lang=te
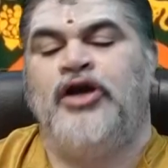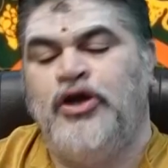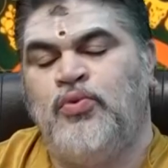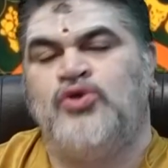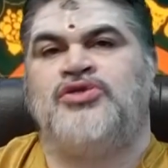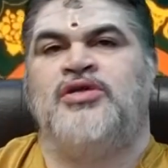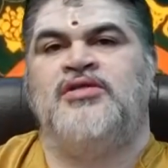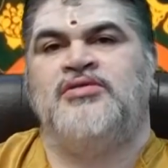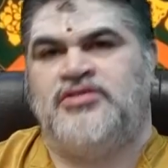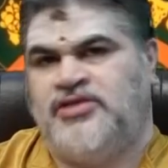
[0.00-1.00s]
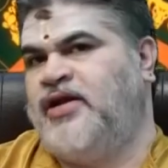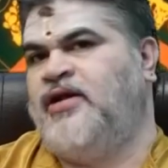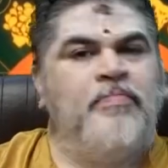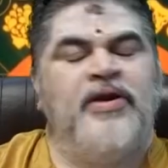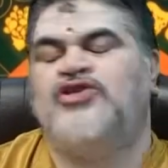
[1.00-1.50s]
డివోషనల్
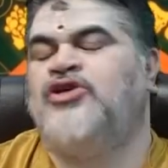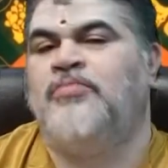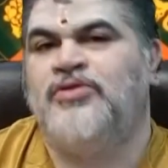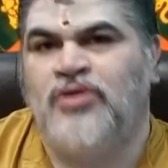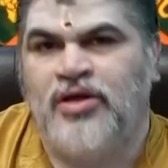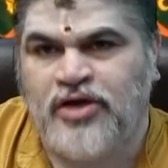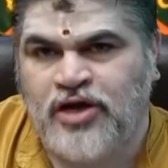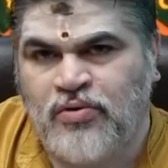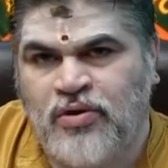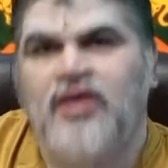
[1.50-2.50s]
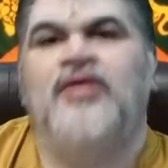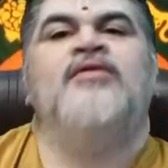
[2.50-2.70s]
ఛానల్ ప్రేక్షక మిత్రులందరికీ కూడా